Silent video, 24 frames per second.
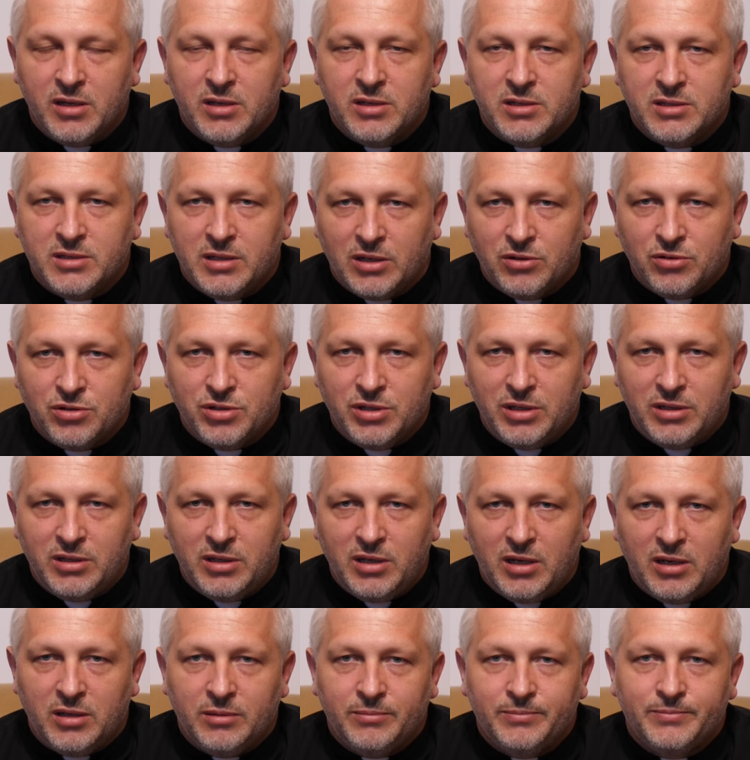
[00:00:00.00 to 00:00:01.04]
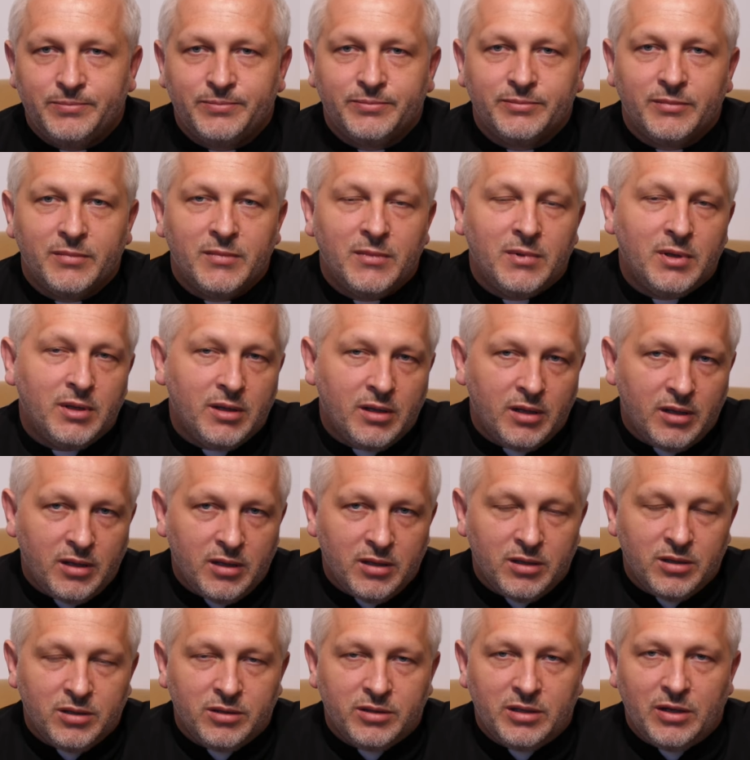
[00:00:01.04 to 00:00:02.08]
Starożytna
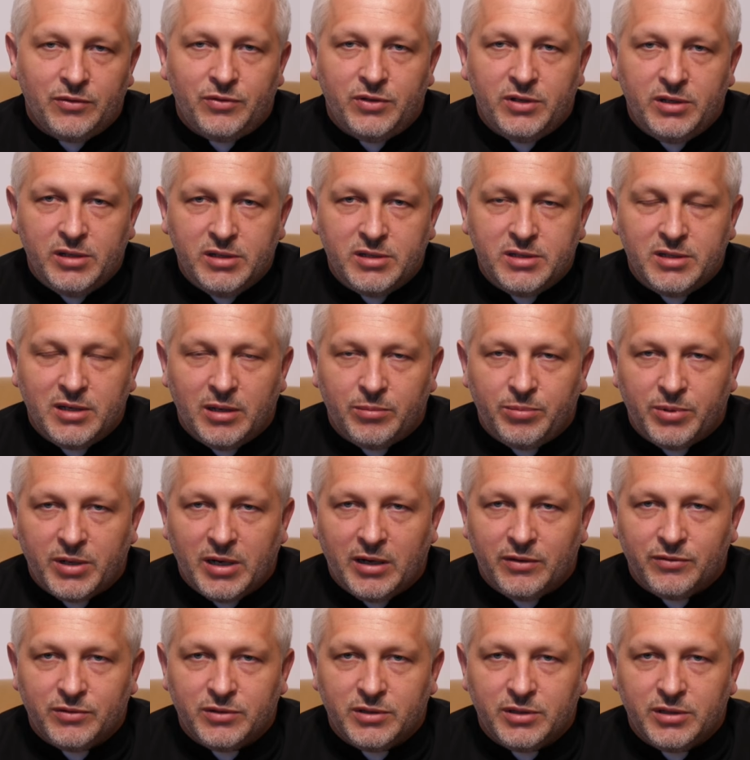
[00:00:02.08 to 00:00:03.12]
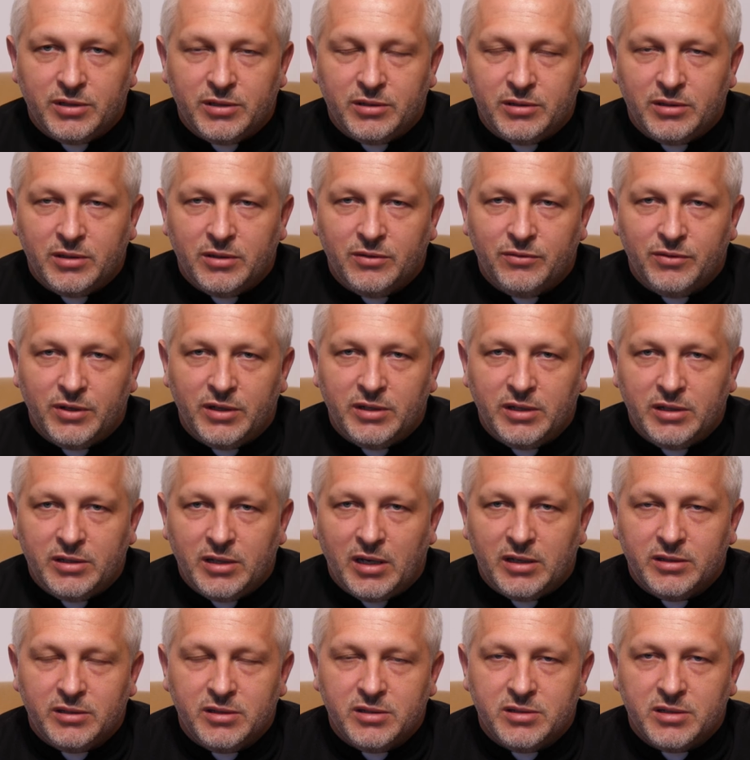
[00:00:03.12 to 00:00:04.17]
definicja prawdy,
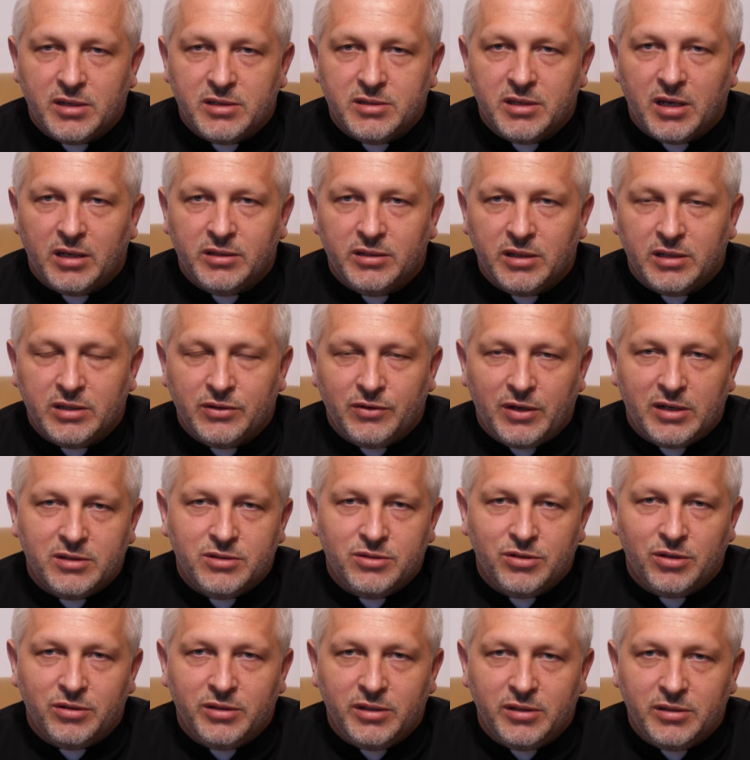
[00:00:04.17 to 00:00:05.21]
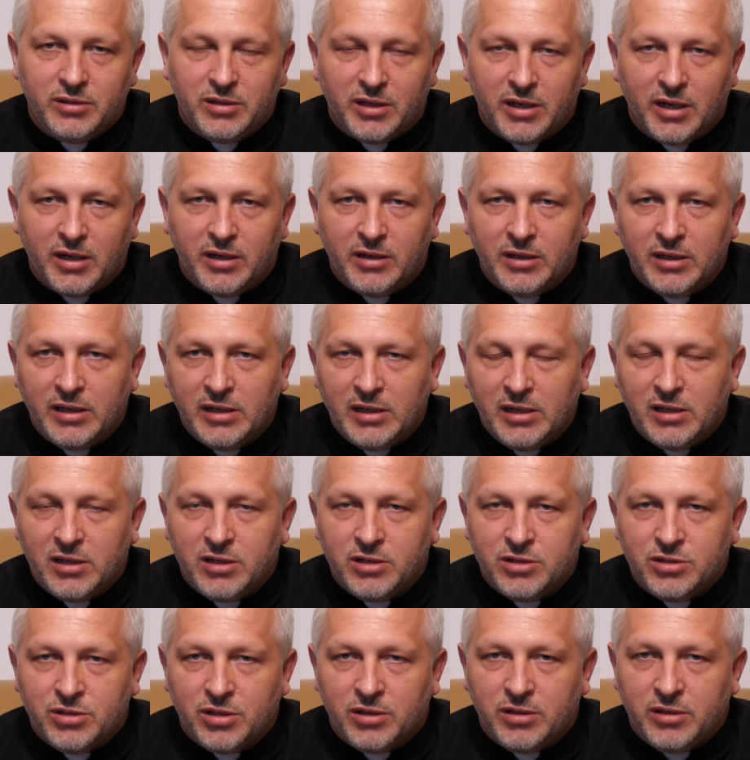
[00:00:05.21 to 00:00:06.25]
veritatis est adequation in re,
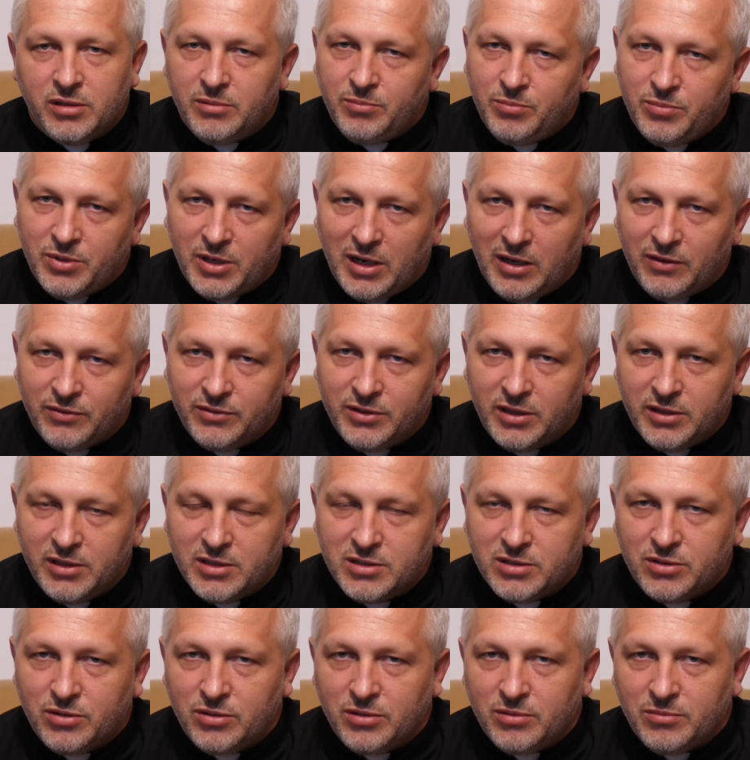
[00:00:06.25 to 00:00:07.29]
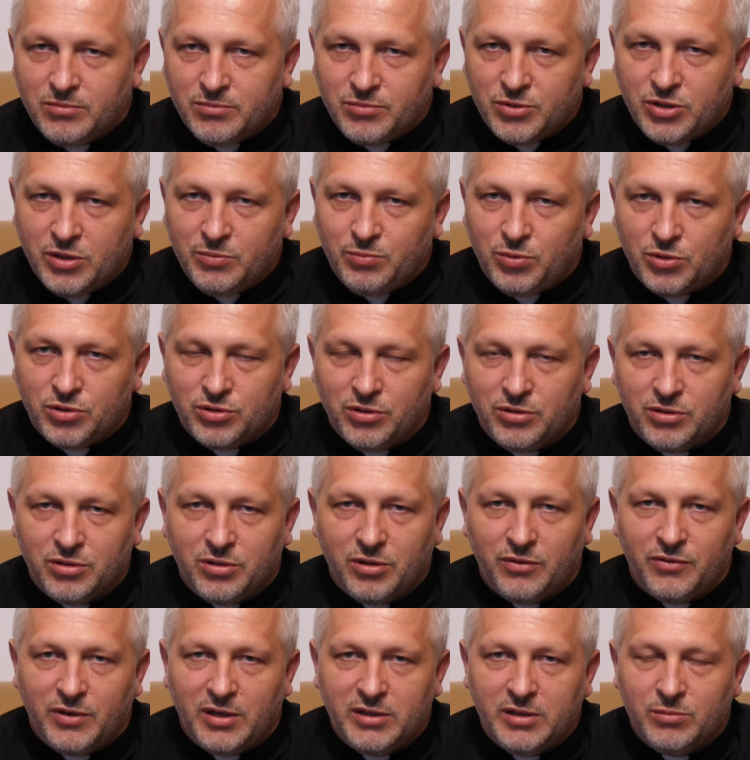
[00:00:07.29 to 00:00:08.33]
czyli prawda jest
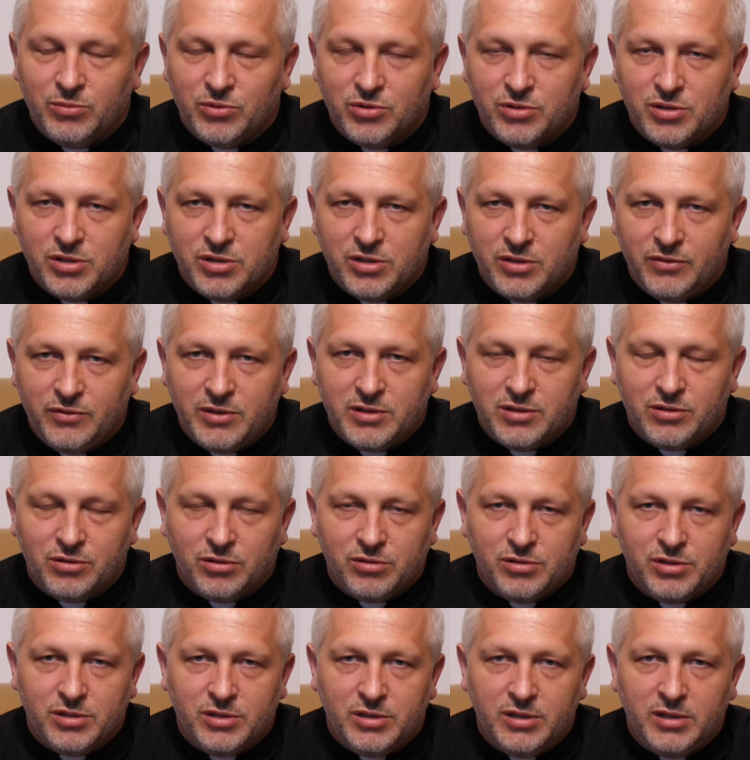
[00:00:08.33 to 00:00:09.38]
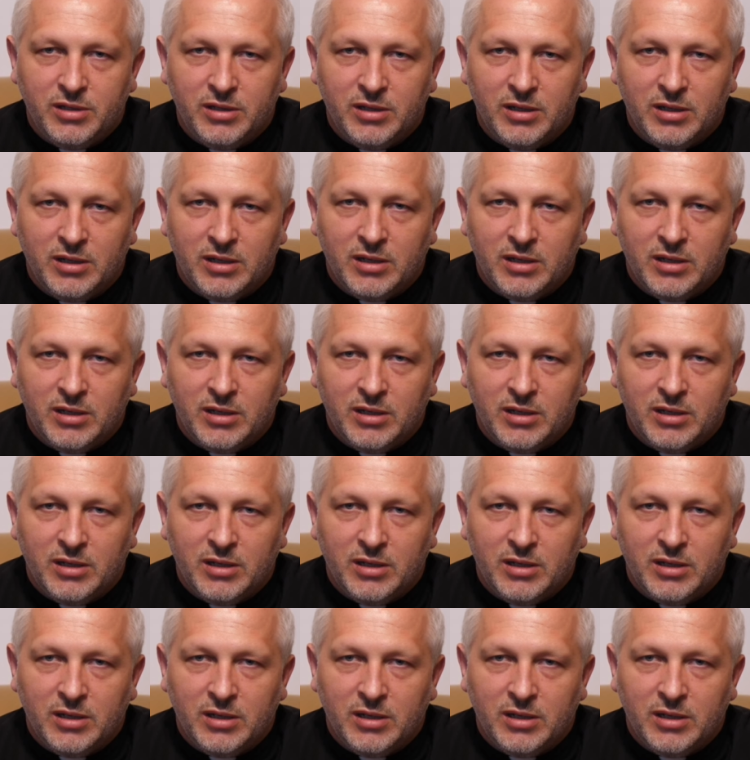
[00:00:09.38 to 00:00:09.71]
przyporządkowaniem do rzeczywistości,